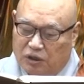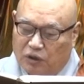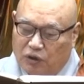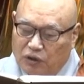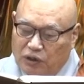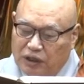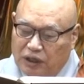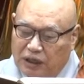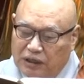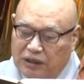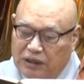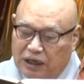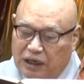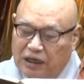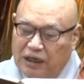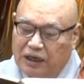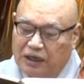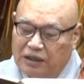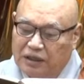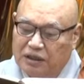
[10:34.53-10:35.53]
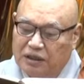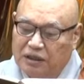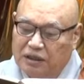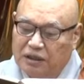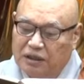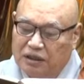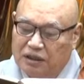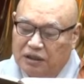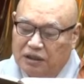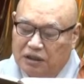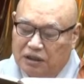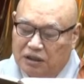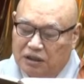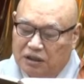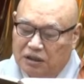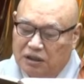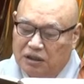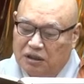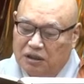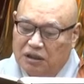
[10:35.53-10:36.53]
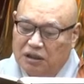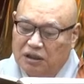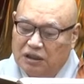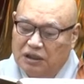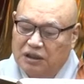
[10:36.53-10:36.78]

온갖 갈래들 어,